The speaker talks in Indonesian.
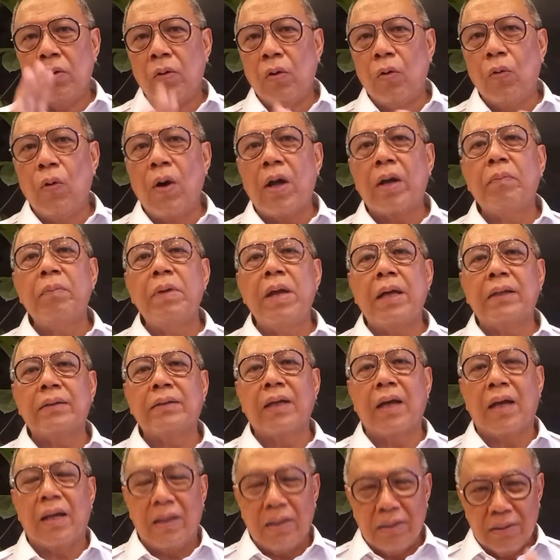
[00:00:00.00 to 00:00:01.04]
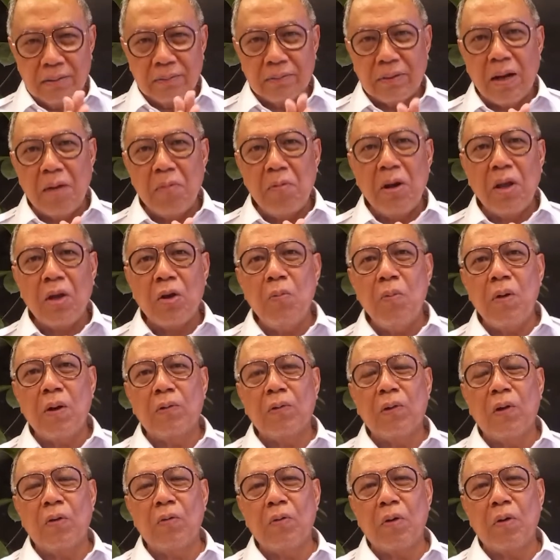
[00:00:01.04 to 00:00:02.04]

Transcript: luar biasa. Assalamualaikum warahmatullahi